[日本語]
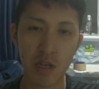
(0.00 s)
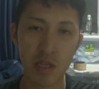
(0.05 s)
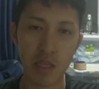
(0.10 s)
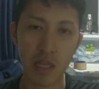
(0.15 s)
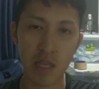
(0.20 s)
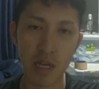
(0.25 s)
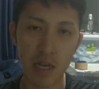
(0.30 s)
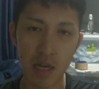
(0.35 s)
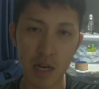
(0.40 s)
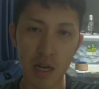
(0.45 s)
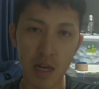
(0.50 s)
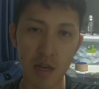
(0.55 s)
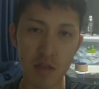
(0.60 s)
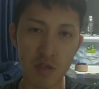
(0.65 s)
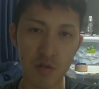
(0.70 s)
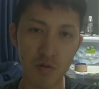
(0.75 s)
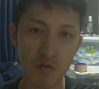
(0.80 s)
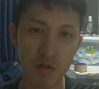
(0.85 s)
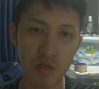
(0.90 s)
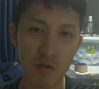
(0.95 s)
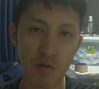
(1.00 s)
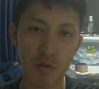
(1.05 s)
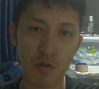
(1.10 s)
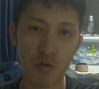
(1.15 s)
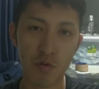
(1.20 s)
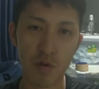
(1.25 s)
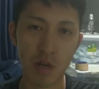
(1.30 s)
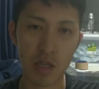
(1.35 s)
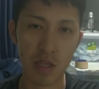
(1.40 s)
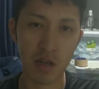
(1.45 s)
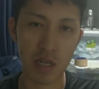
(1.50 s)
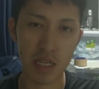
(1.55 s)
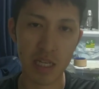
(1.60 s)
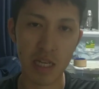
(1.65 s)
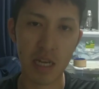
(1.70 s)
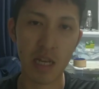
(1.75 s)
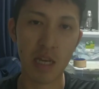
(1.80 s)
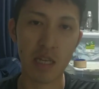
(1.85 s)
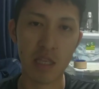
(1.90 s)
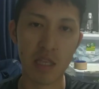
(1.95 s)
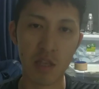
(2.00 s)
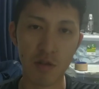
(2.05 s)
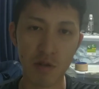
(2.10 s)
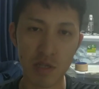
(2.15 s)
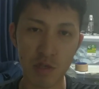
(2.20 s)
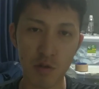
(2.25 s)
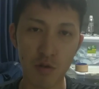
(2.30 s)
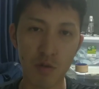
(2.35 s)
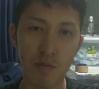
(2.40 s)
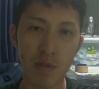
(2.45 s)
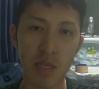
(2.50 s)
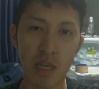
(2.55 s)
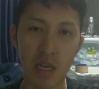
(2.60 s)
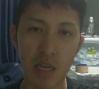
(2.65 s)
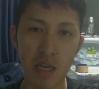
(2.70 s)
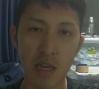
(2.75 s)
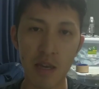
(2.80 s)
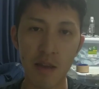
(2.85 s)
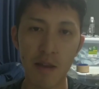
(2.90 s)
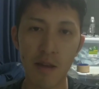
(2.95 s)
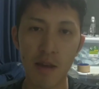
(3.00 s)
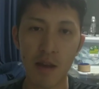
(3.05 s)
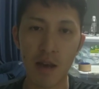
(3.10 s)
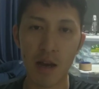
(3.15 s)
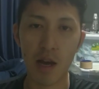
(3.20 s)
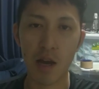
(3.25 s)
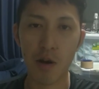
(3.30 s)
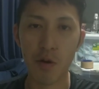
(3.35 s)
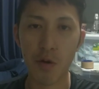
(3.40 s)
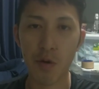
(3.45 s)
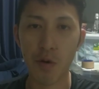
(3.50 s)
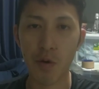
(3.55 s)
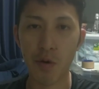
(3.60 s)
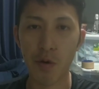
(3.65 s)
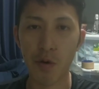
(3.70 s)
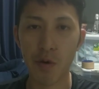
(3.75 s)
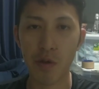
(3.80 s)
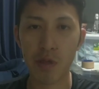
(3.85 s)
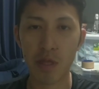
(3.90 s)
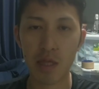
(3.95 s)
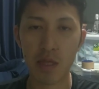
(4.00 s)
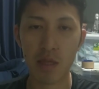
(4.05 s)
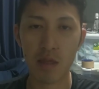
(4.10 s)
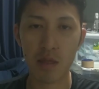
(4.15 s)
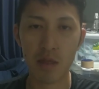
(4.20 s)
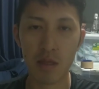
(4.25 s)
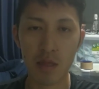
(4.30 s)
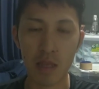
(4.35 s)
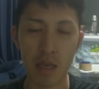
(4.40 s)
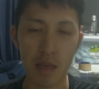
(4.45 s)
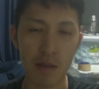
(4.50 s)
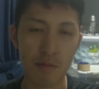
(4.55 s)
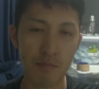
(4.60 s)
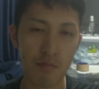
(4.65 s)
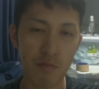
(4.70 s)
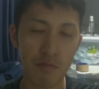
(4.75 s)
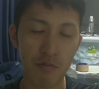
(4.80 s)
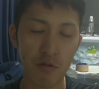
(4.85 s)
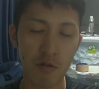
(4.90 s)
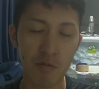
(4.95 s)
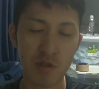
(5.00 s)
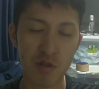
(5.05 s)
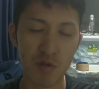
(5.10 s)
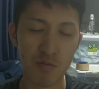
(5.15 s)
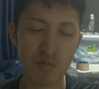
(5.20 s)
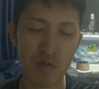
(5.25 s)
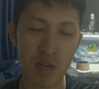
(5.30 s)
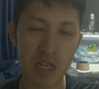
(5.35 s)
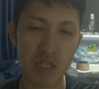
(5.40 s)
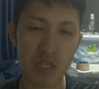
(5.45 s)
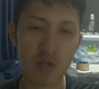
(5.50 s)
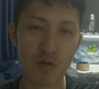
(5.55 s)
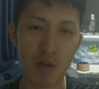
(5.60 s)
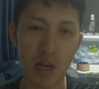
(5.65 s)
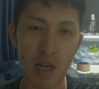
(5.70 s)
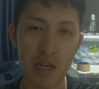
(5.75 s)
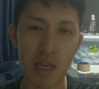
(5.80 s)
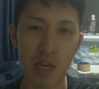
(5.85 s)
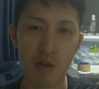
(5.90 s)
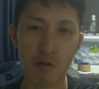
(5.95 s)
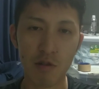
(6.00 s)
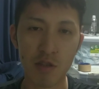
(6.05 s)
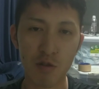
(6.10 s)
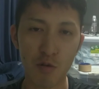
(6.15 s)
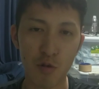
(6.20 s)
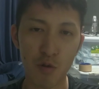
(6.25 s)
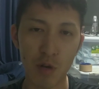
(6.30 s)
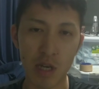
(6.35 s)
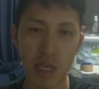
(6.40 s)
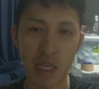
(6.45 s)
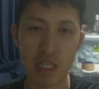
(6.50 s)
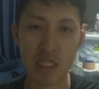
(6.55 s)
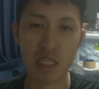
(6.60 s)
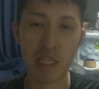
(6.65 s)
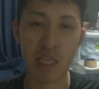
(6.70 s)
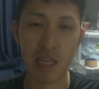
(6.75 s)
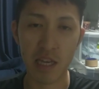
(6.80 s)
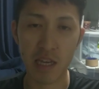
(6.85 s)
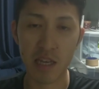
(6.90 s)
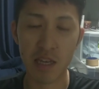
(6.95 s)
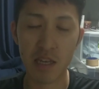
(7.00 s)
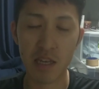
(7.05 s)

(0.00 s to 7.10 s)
だから、その人の評価っていうのはいらないっていうのはそういう意味で、あのー、ね、僕もちょっと昔とか結構人の評価気にしてて、